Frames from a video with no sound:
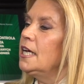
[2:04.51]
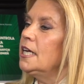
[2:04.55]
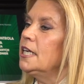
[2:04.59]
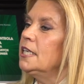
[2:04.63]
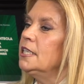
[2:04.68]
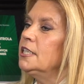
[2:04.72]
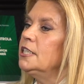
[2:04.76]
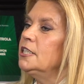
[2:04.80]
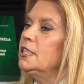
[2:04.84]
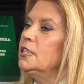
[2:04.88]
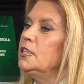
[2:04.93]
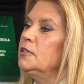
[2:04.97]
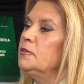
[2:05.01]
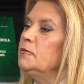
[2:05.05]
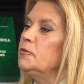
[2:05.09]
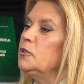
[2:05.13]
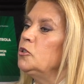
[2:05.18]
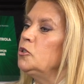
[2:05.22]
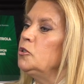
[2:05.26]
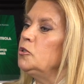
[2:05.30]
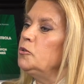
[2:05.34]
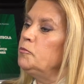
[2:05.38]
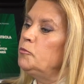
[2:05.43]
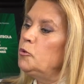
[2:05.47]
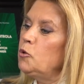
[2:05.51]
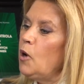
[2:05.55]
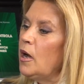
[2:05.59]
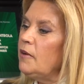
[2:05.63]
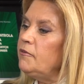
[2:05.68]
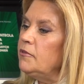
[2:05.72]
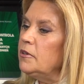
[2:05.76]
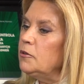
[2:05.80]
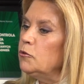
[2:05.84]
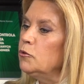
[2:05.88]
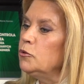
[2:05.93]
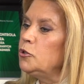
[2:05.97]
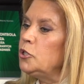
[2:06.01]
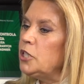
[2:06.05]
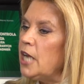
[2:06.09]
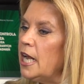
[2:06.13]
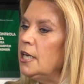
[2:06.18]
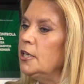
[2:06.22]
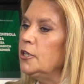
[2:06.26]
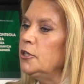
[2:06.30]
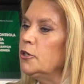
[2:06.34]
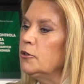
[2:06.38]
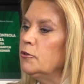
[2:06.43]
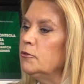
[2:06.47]
Y, była
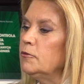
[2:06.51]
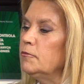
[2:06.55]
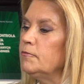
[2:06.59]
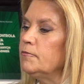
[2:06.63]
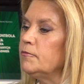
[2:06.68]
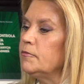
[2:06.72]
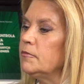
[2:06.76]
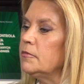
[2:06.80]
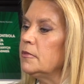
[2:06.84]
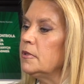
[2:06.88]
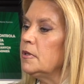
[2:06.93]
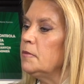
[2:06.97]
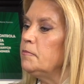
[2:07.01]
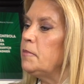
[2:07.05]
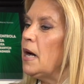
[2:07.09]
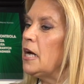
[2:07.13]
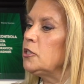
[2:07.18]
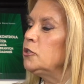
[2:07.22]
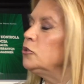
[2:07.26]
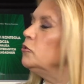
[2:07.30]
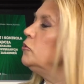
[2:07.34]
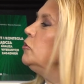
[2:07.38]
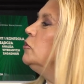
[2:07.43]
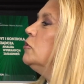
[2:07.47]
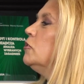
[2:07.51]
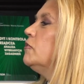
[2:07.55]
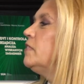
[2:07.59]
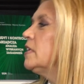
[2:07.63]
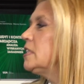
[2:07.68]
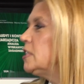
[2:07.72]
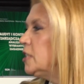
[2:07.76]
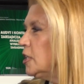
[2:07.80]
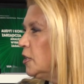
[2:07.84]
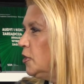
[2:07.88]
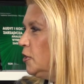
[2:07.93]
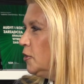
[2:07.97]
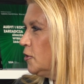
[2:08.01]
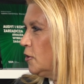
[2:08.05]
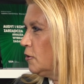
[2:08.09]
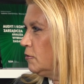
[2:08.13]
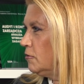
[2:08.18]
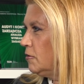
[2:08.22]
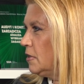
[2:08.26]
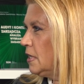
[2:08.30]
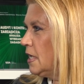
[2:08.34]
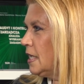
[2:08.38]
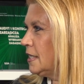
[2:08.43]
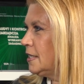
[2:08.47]
uczelnią bardzo innowacyjną
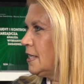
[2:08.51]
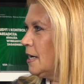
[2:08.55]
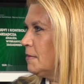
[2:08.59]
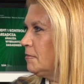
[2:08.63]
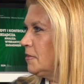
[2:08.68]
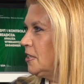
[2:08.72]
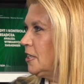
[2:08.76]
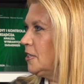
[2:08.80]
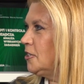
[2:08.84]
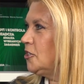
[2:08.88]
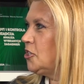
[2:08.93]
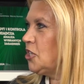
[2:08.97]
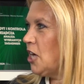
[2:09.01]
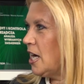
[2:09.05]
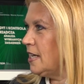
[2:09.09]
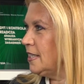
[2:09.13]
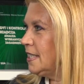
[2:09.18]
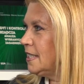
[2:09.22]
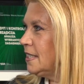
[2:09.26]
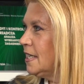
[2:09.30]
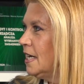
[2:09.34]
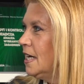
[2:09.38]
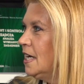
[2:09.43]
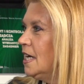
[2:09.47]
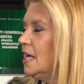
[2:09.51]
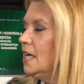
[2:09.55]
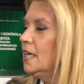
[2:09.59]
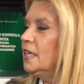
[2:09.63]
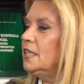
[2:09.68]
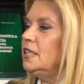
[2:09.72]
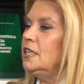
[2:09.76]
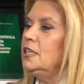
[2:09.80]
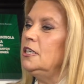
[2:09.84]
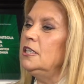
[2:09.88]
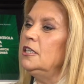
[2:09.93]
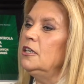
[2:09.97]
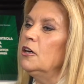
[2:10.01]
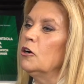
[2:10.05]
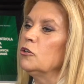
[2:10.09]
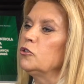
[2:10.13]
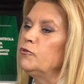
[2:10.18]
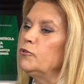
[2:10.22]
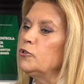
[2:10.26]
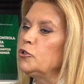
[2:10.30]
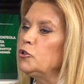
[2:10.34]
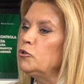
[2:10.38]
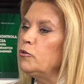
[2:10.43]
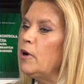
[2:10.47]
na tamten czas i
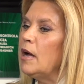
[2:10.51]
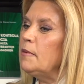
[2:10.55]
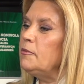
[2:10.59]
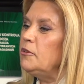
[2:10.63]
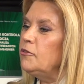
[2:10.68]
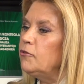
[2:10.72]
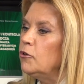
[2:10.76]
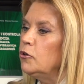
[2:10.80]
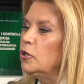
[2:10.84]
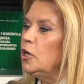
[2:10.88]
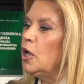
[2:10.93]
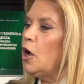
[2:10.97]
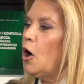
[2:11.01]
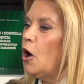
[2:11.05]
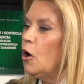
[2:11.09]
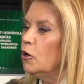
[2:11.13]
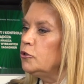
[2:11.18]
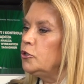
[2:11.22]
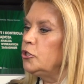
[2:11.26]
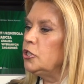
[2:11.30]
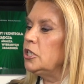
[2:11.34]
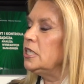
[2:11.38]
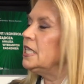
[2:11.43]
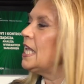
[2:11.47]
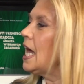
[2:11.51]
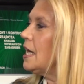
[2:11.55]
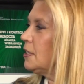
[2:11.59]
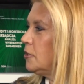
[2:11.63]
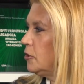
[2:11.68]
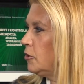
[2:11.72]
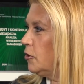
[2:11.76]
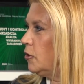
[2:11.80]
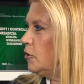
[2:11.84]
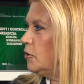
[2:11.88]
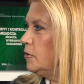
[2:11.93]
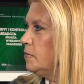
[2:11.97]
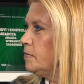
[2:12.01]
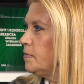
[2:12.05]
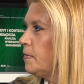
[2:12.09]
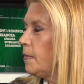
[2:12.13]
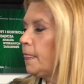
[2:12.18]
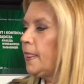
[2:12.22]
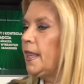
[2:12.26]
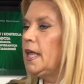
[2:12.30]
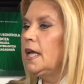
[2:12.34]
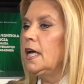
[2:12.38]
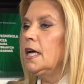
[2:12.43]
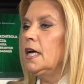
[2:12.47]
otworzyła mi w ogóle oczy na to,
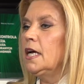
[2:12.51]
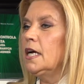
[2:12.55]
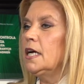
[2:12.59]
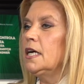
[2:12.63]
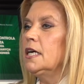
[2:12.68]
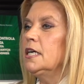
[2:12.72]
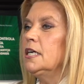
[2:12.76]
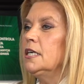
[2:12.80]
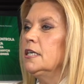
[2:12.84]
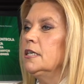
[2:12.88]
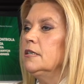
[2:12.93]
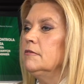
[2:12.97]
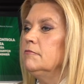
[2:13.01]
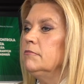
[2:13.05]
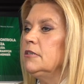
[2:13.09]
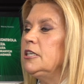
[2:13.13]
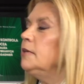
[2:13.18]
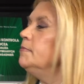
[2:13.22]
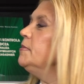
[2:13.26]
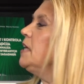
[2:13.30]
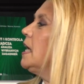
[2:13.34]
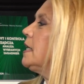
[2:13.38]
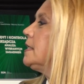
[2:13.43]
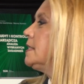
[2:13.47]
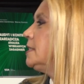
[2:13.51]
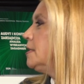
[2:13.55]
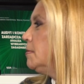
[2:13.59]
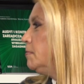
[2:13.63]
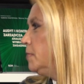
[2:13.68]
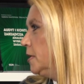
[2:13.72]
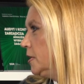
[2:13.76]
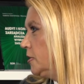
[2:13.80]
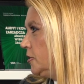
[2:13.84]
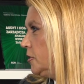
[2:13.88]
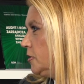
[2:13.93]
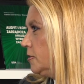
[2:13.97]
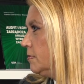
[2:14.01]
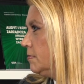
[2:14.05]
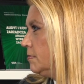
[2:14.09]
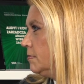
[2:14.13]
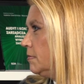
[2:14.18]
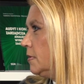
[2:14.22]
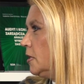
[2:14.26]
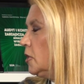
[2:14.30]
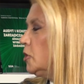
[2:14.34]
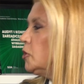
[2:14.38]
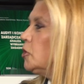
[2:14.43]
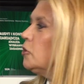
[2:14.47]
e, kim ja chcę być
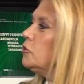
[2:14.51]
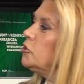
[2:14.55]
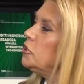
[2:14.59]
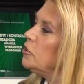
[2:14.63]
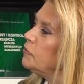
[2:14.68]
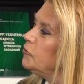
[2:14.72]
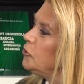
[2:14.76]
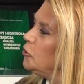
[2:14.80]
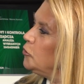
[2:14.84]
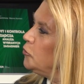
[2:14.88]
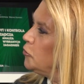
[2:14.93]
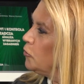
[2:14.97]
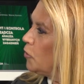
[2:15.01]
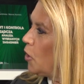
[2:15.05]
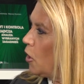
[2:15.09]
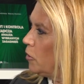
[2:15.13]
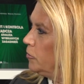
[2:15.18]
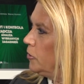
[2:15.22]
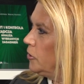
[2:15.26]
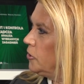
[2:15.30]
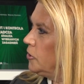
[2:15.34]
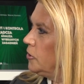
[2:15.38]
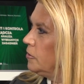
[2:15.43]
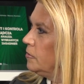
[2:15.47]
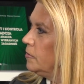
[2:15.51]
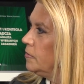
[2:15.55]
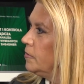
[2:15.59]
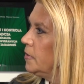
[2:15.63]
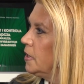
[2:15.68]
i co chcę w życiu robić.